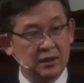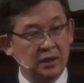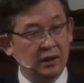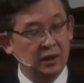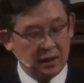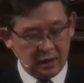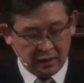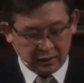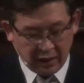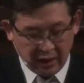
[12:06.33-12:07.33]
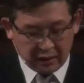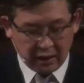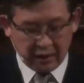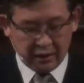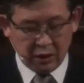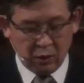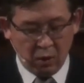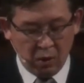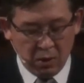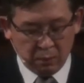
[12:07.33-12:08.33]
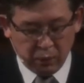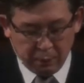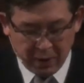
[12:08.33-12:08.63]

그래서 타락하게 되고